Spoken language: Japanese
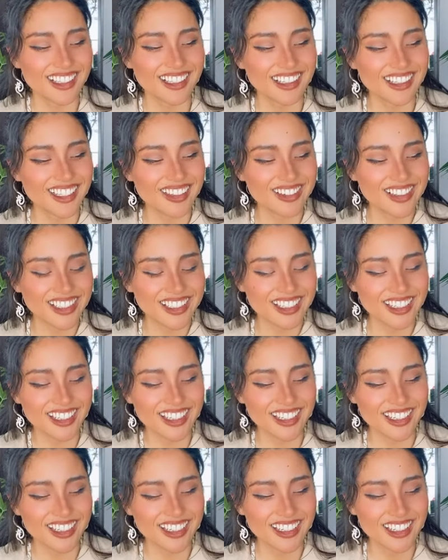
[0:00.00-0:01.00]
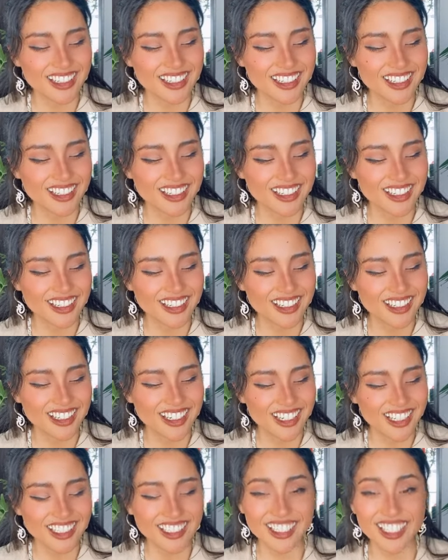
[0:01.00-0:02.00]
気持ちいい
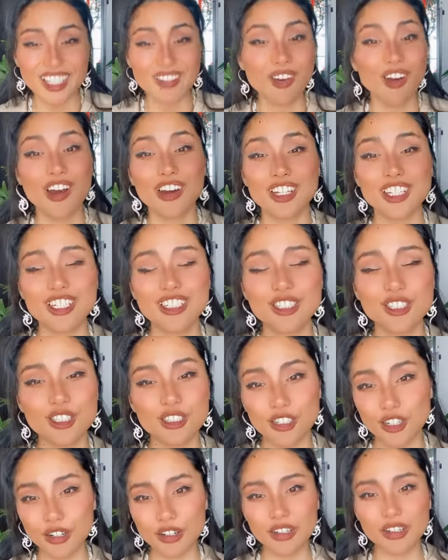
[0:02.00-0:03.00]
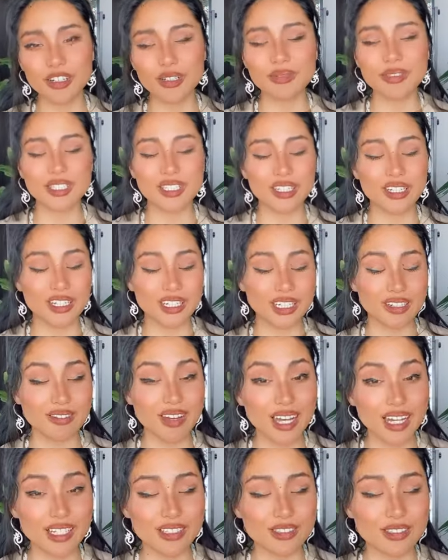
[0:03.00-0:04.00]
そうでもアーキエンジョイ・ヨーロー呼ぶ時に
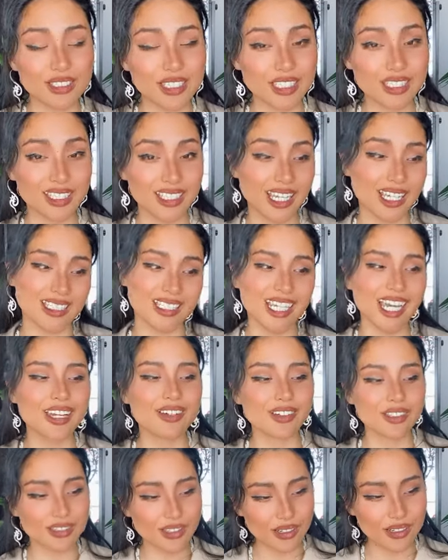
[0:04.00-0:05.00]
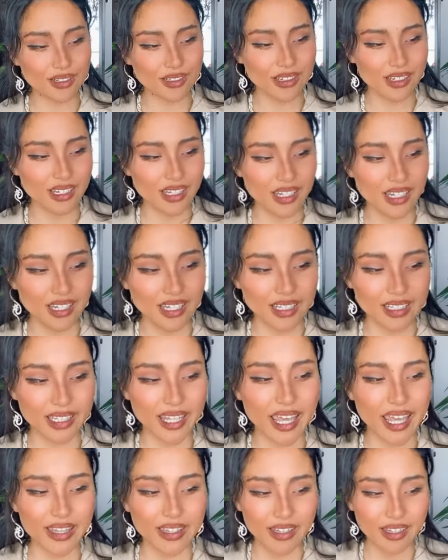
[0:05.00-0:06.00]
はそ実現したいこと
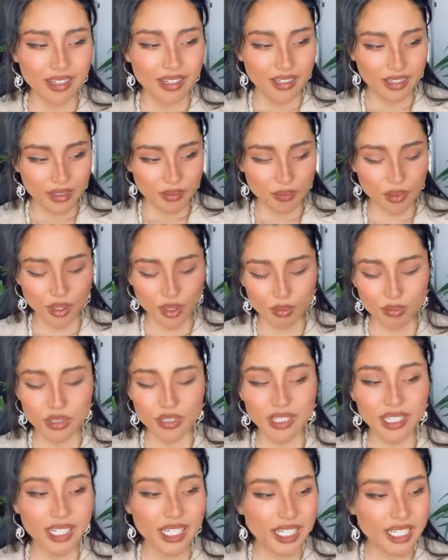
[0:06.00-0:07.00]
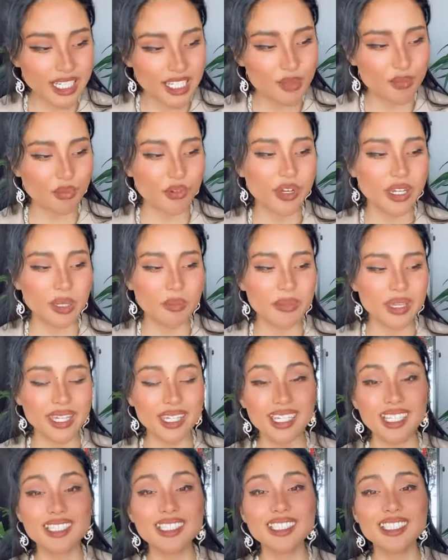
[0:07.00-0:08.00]
でもう Please bring
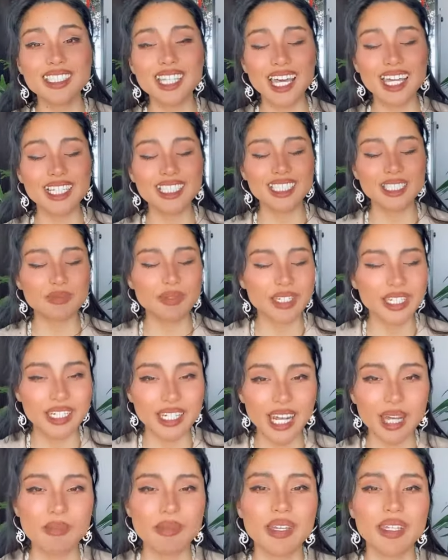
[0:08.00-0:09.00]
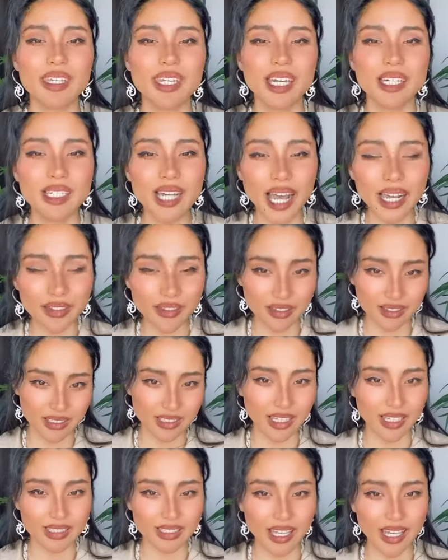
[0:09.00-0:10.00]
me insights もうひらめきやガイドく
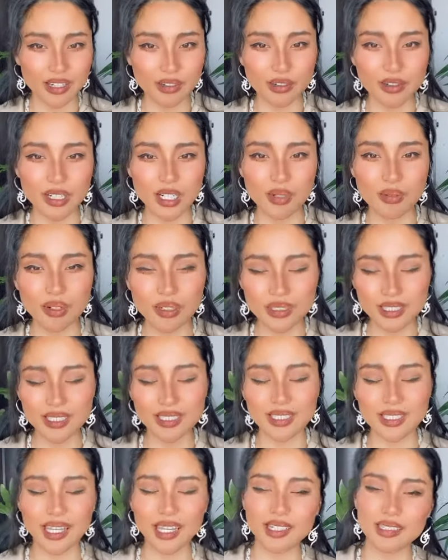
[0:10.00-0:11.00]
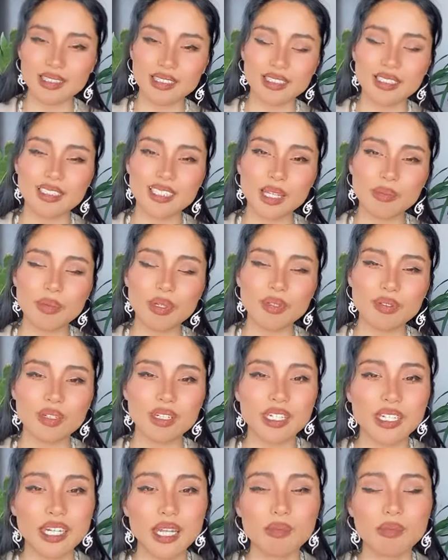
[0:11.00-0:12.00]
ださいこれを実現するための
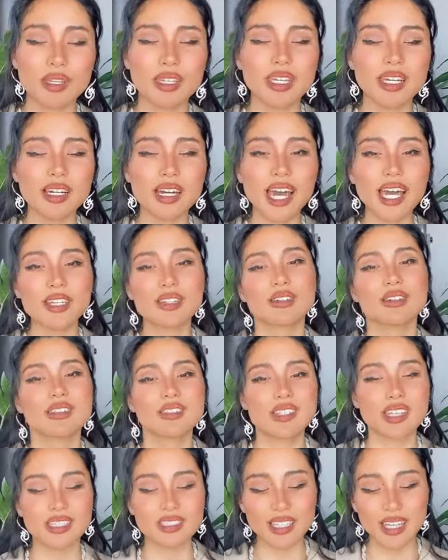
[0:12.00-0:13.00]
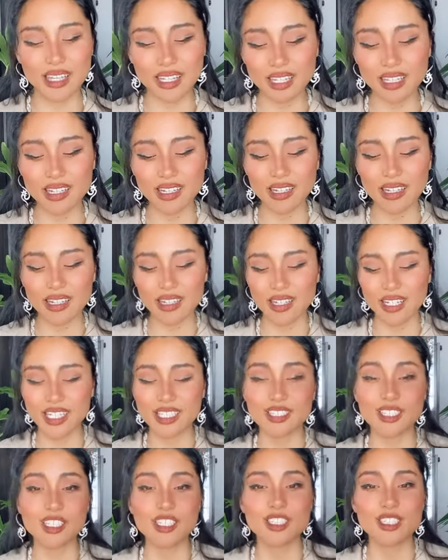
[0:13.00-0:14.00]
ひらめきやガイドくださいい
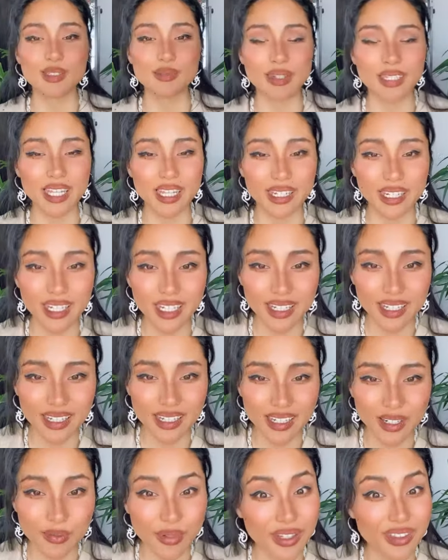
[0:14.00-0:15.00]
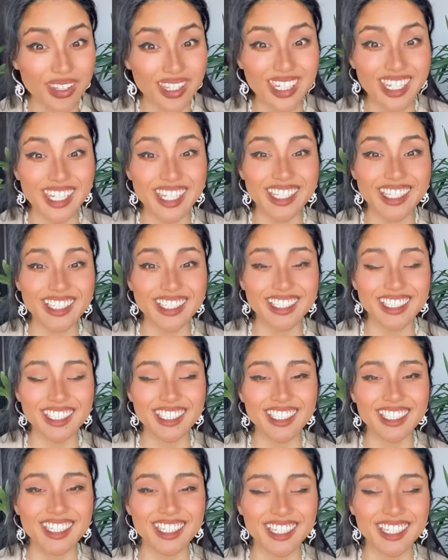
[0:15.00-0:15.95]
ついつまでに with ease